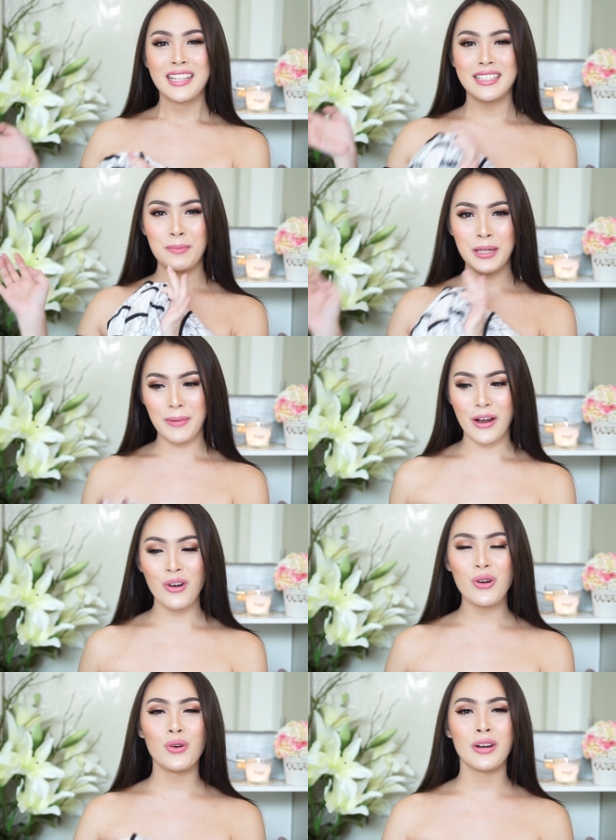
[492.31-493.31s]
จะบินไปฮ่
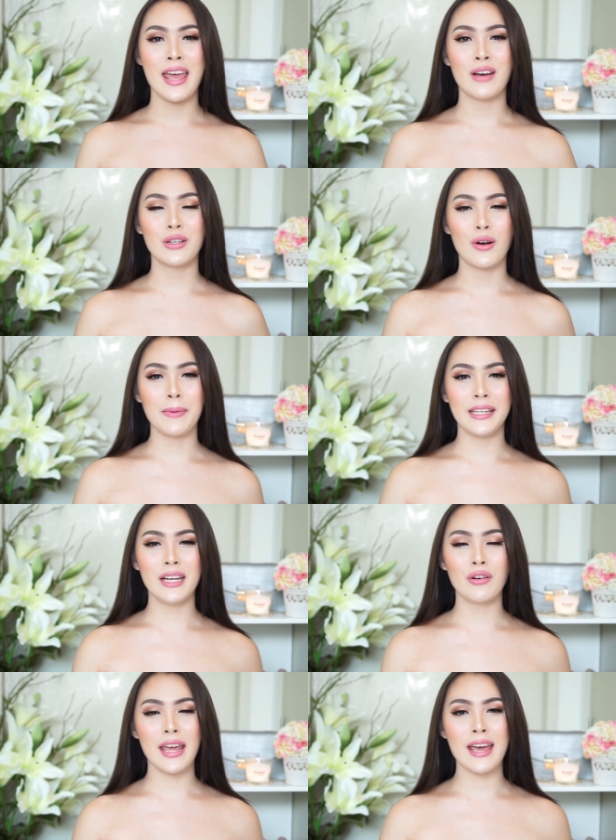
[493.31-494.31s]
องกงแล้วแต่ว่าไป
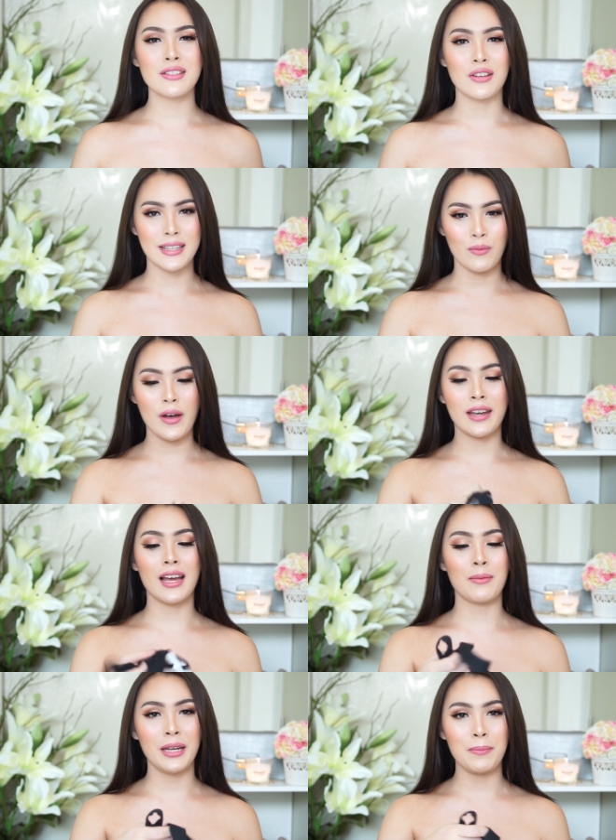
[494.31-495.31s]
เที่ยวแค่ 2-3 วัน
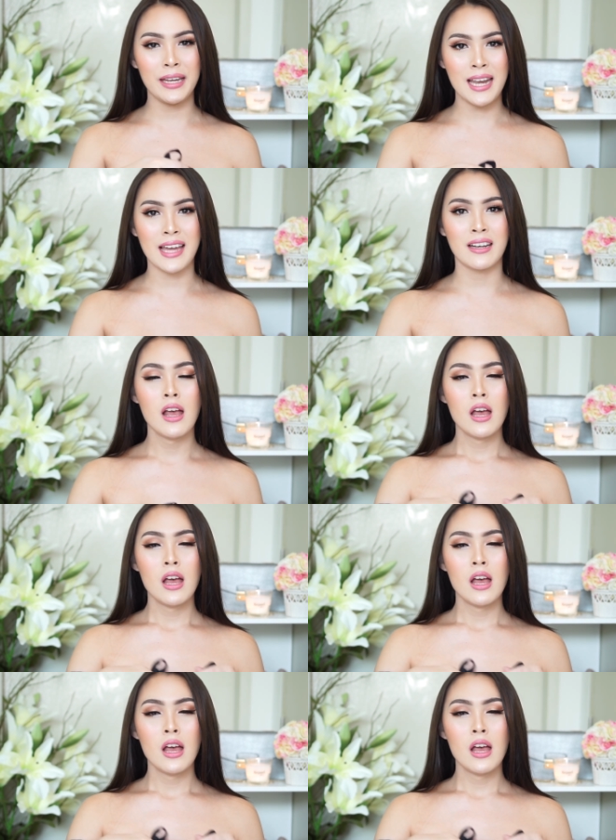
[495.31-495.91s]
นะคะไม่ได้ไปนาน